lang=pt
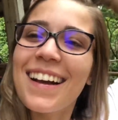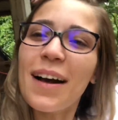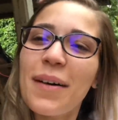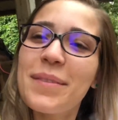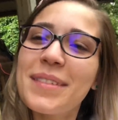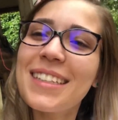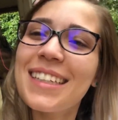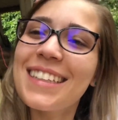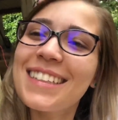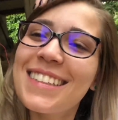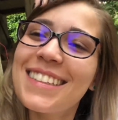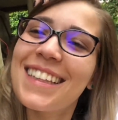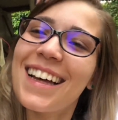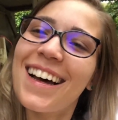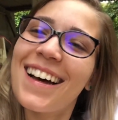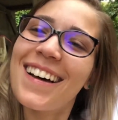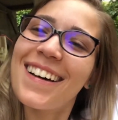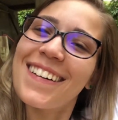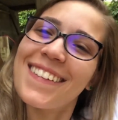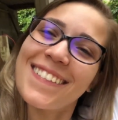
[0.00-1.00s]
Como vocês
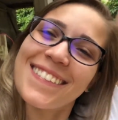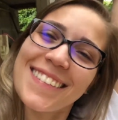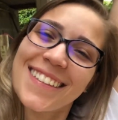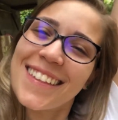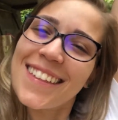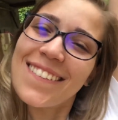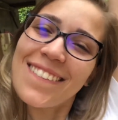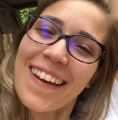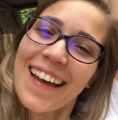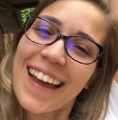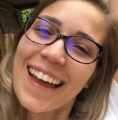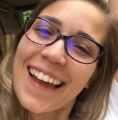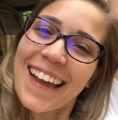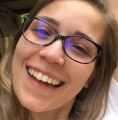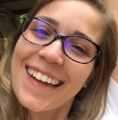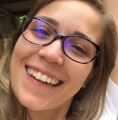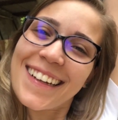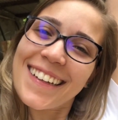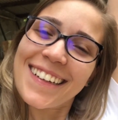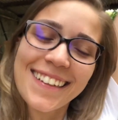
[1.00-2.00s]
estão? Tudo
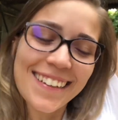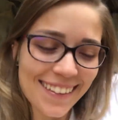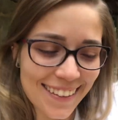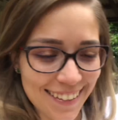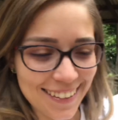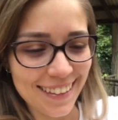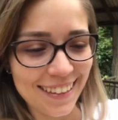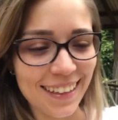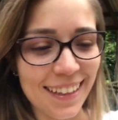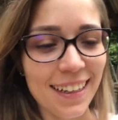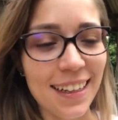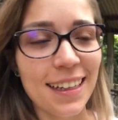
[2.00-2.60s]
bem?